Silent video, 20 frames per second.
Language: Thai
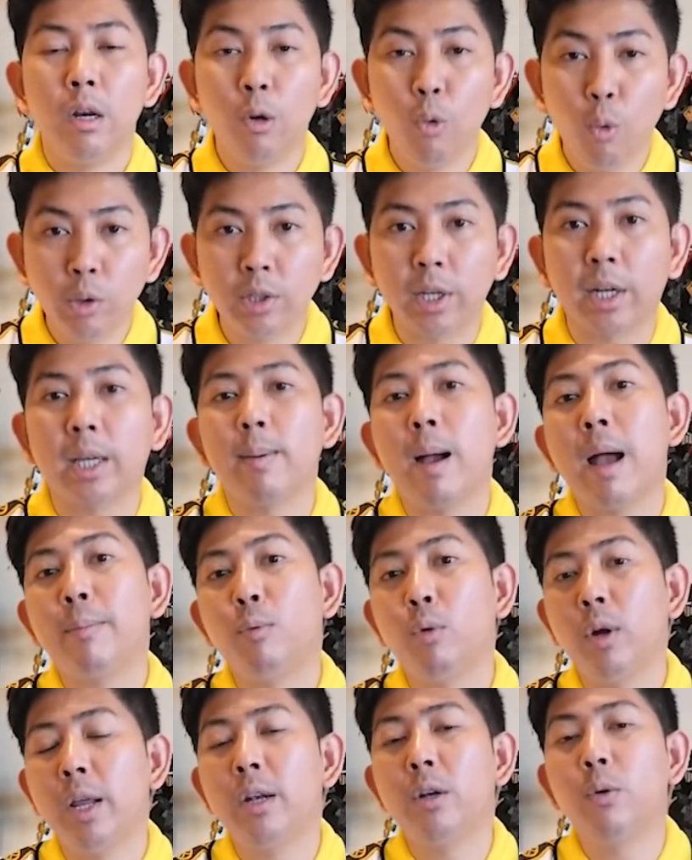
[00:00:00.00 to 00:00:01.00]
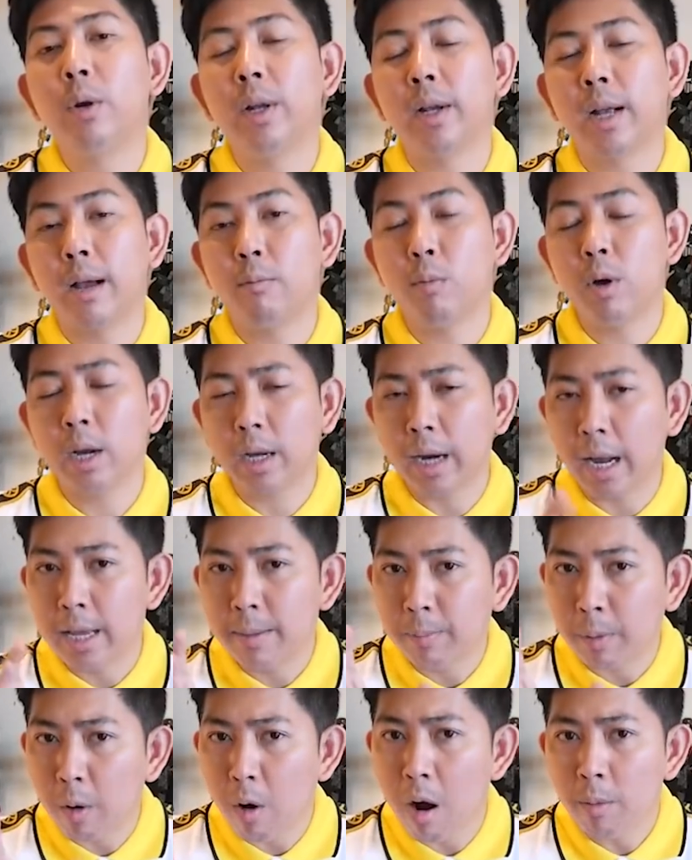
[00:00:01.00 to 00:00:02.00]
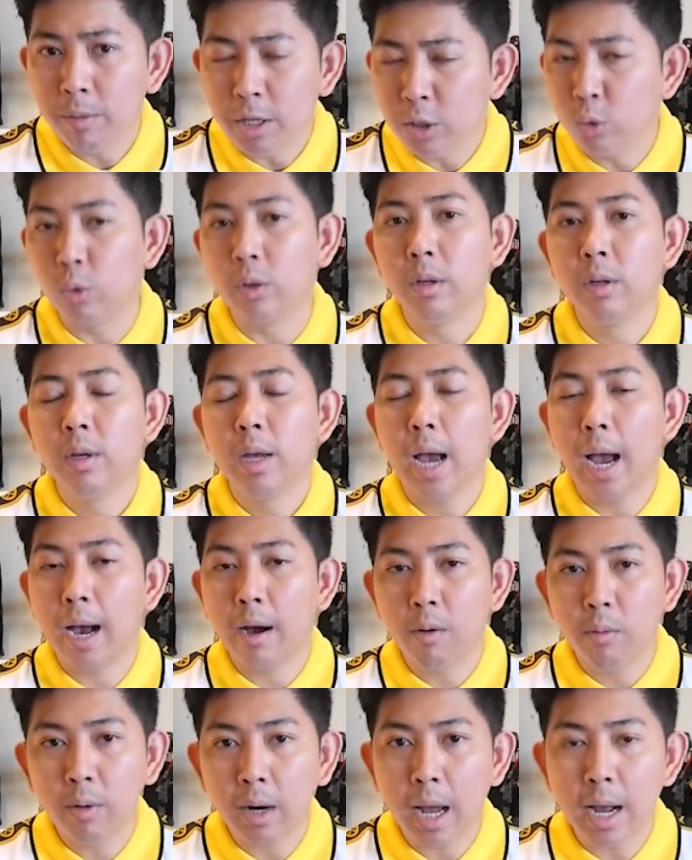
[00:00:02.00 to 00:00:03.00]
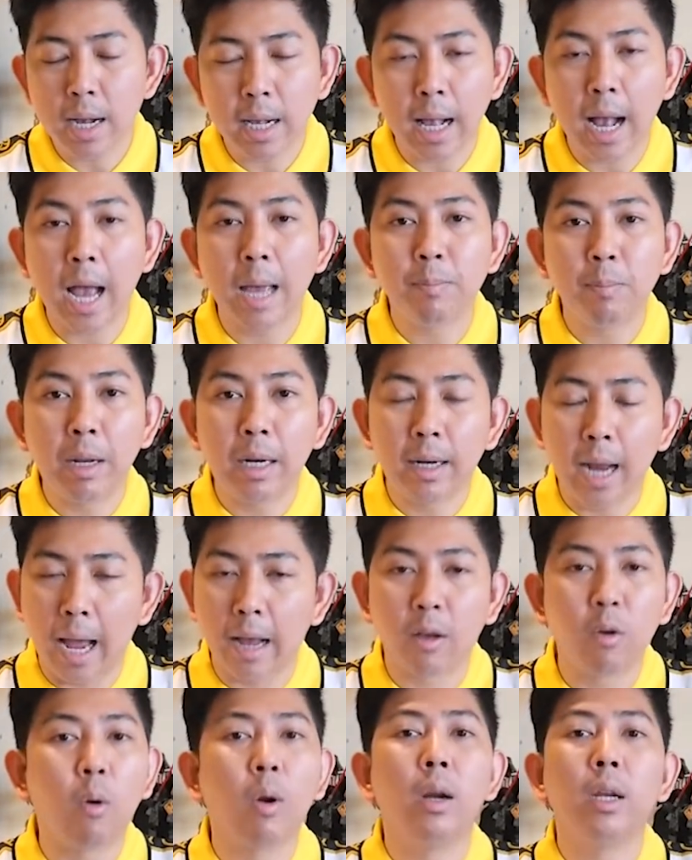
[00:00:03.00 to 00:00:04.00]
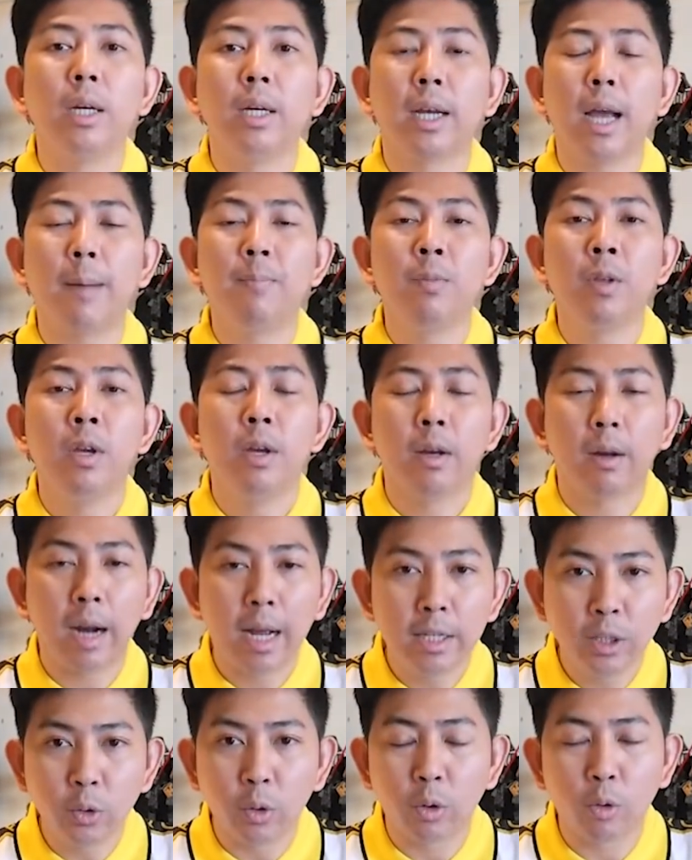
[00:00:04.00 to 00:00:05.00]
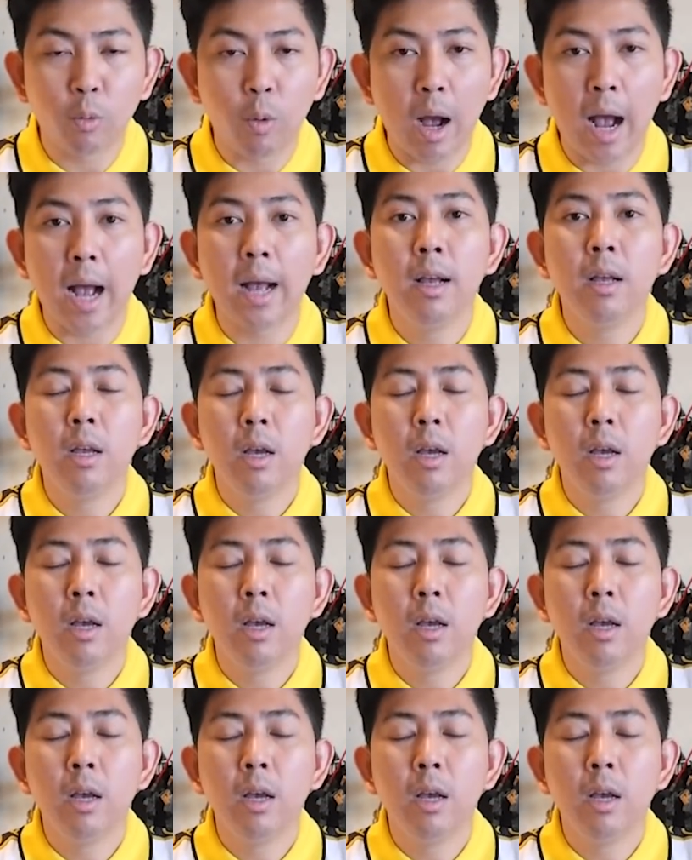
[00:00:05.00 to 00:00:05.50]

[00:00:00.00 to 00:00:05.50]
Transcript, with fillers: ดูศักยภาพผู้เล่นด้วยนะครับ ว่าใครพร้อมที่สุดเอาร่างกายเป็นหลักก่อนเลยครับ ใครสดกว่า